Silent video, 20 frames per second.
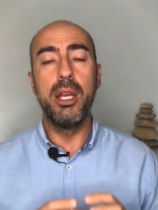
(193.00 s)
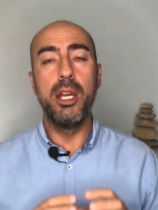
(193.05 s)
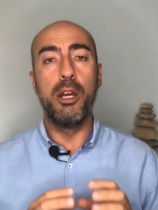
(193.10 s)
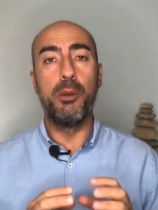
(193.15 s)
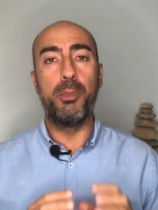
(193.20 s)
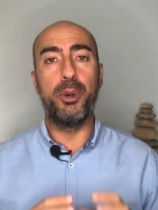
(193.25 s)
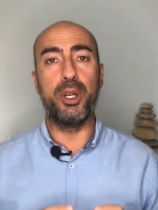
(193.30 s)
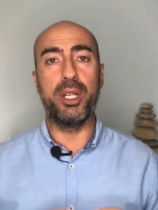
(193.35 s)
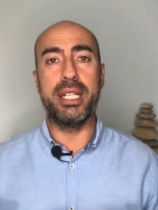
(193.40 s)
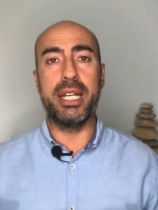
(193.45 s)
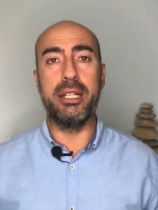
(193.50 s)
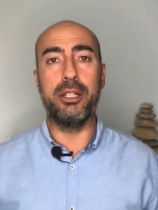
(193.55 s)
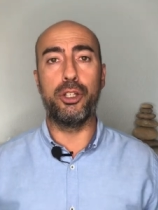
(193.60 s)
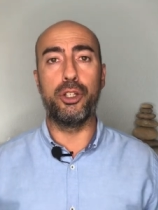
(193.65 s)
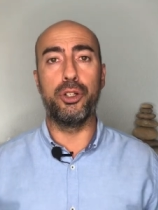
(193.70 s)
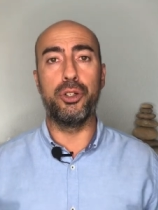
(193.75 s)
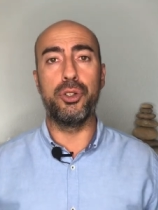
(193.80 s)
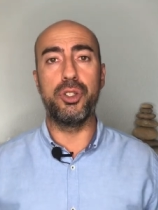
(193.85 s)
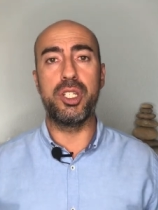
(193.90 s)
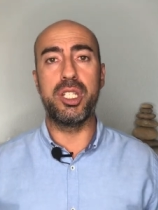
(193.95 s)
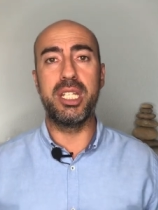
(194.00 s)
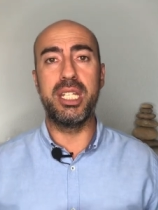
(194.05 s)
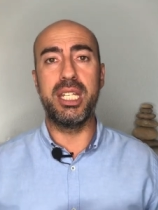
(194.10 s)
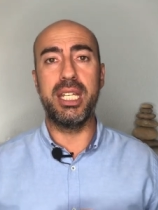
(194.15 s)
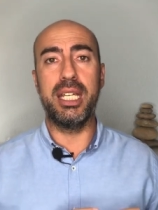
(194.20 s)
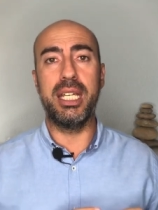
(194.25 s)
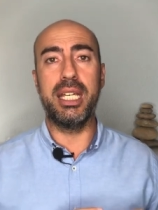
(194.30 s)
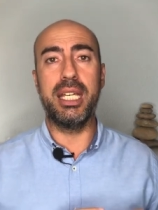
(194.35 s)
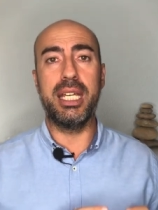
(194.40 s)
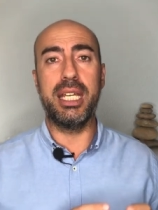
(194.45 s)
Por tanto,
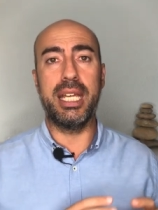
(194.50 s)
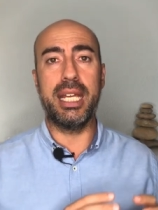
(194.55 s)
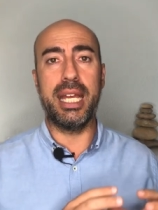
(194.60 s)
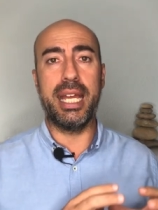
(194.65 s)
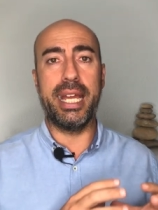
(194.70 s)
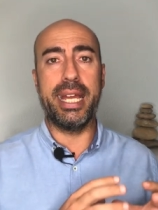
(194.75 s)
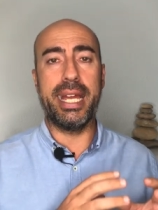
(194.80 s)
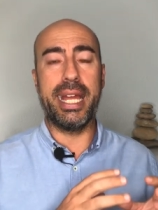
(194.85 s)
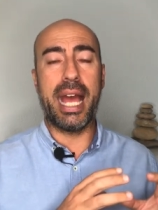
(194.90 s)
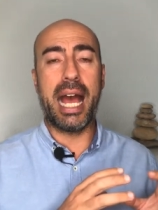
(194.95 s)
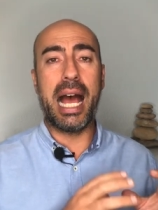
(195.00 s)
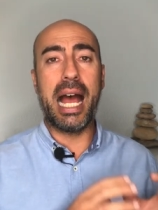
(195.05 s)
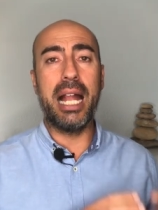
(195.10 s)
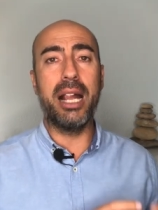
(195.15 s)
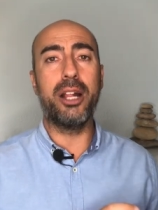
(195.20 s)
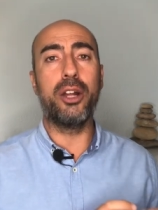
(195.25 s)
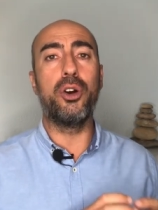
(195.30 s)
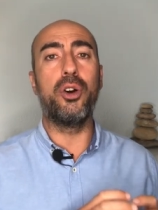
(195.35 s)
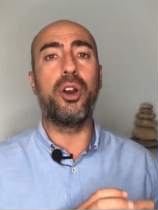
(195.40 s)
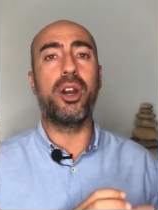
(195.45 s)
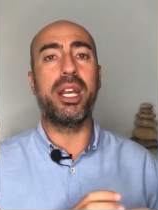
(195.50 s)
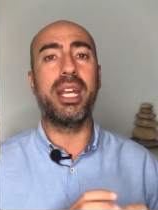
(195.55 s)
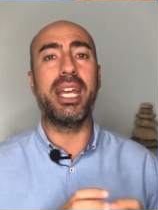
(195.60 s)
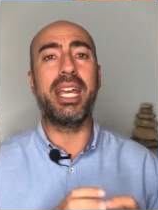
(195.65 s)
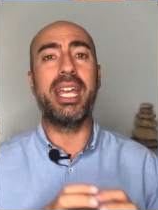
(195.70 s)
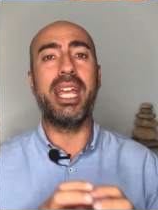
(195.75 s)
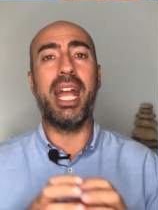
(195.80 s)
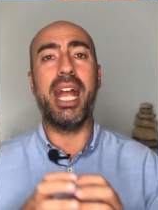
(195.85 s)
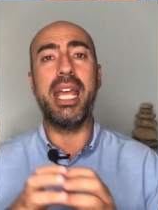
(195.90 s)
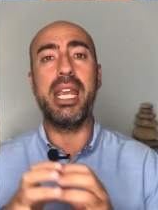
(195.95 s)
si eh, algo
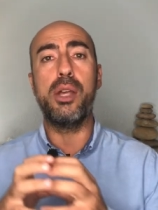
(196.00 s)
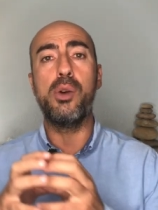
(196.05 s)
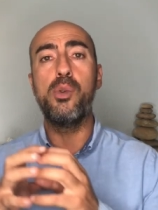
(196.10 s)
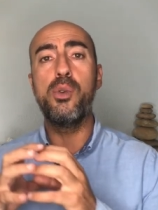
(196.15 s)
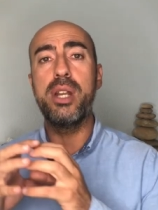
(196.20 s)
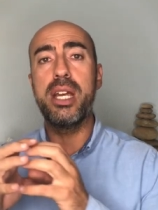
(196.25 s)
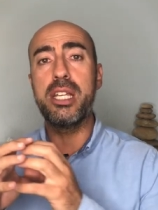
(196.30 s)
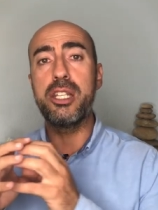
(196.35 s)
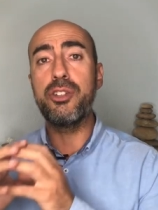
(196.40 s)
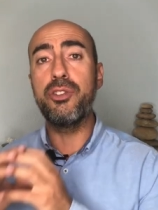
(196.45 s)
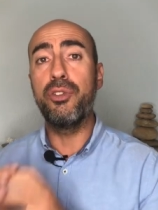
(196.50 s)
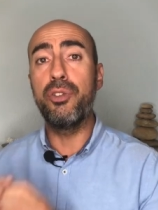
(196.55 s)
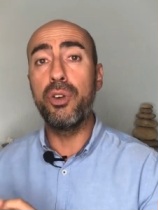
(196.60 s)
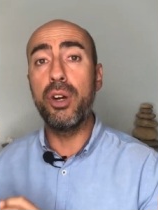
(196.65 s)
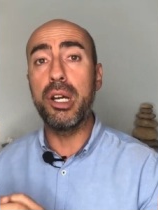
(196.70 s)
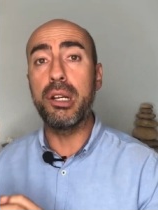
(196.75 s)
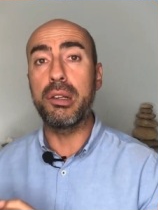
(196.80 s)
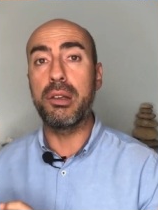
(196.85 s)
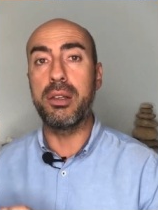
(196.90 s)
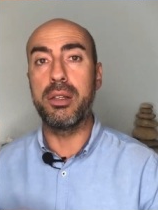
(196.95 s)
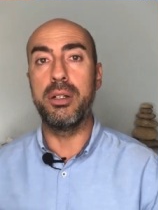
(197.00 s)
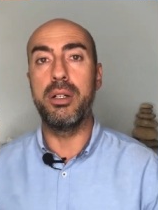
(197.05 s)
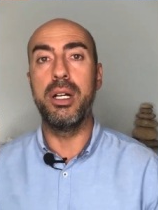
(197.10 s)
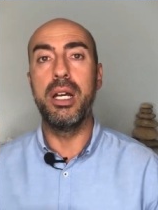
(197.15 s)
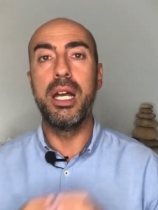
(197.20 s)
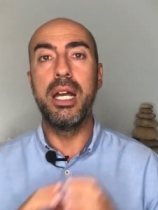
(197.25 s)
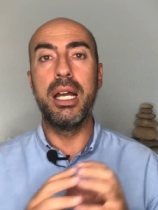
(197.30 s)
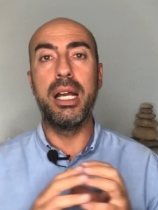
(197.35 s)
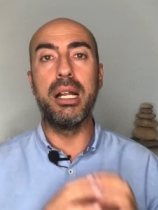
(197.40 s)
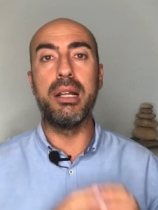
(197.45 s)
requiere un esfuerzo,
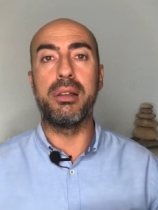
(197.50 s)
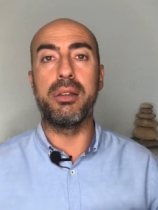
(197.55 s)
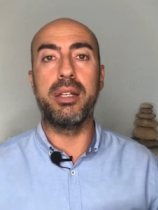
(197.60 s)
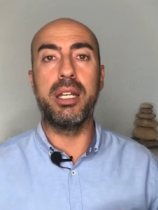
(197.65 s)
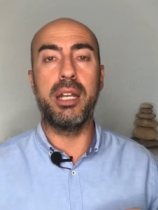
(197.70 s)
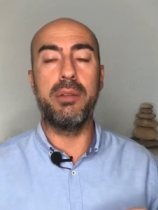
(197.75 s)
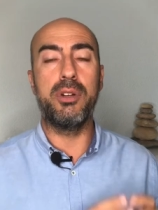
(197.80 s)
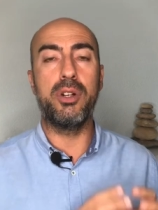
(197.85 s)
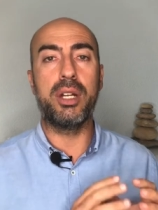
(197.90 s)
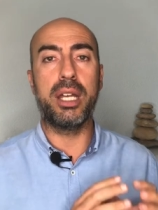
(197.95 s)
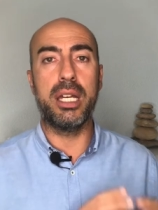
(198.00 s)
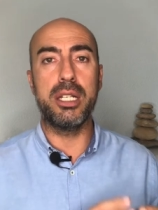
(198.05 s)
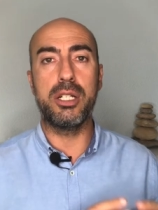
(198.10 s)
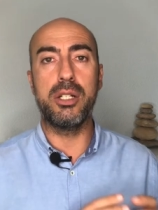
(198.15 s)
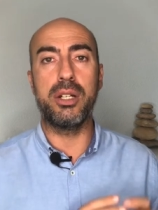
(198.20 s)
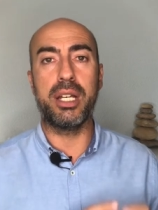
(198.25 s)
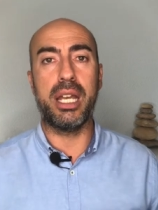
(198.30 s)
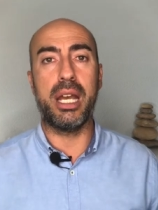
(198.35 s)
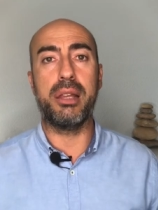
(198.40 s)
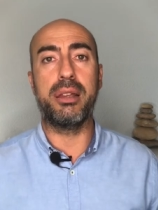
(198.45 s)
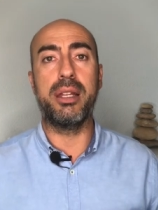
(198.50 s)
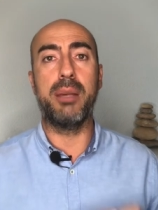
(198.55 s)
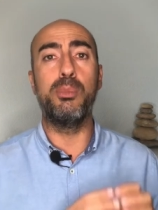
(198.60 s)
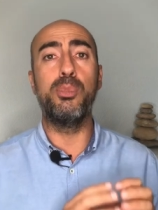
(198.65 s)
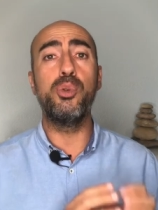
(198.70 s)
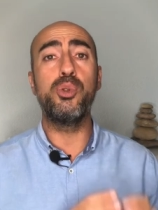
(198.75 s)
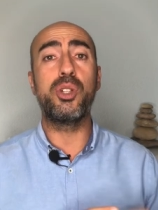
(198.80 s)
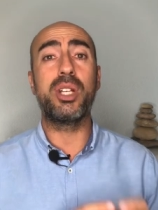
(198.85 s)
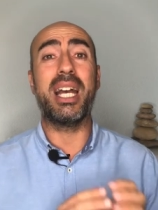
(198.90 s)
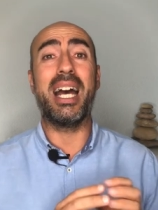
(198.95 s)
el cerebro, ¿qué es lo que hace?
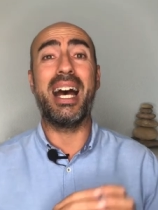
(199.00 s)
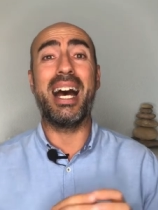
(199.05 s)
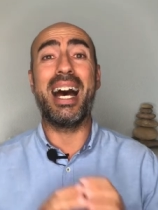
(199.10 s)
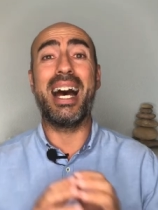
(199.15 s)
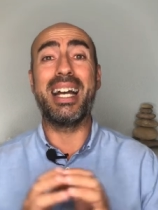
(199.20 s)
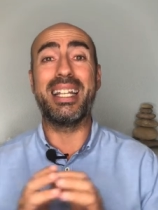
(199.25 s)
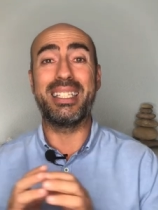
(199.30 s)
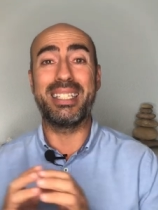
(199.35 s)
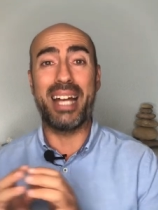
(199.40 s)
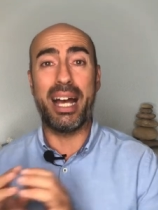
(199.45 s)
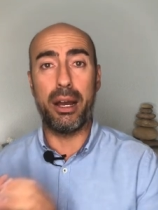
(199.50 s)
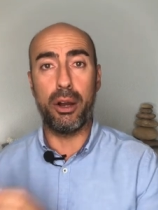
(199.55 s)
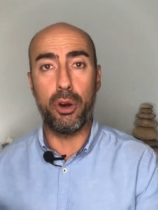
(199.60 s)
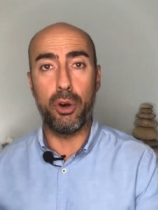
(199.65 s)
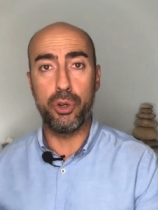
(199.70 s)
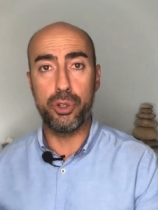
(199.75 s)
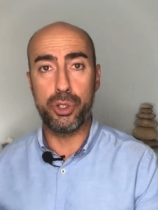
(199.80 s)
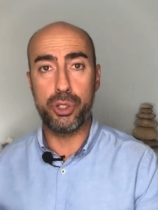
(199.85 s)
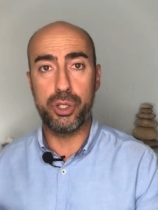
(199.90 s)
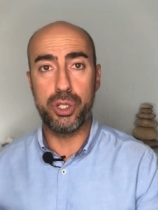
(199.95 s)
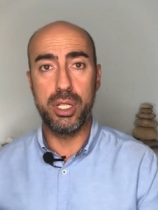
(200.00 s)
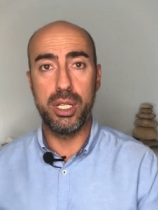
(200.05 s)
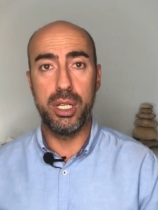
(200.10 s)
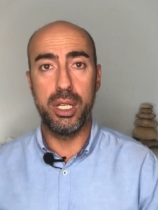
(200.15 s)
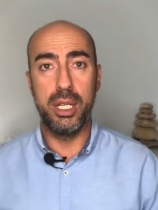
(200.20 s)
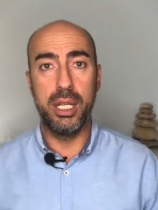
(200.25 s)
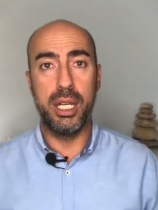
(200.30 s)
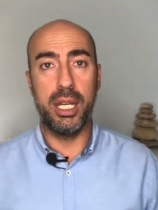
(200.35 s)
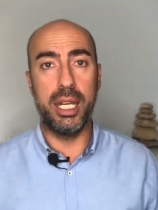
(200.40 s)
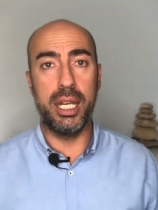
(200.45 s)
Busca atajos.
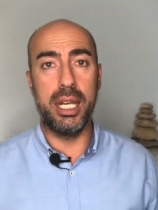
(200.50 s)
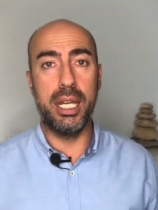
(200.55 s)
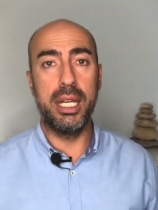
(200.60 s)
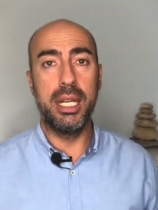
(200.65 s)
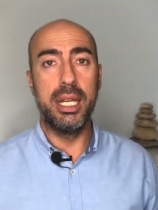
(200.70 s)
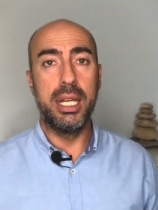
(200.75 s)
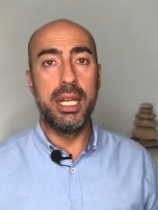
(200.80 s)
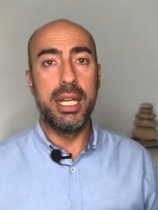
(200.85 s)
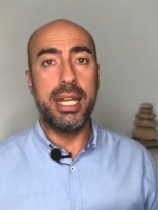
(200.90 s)
¿eh?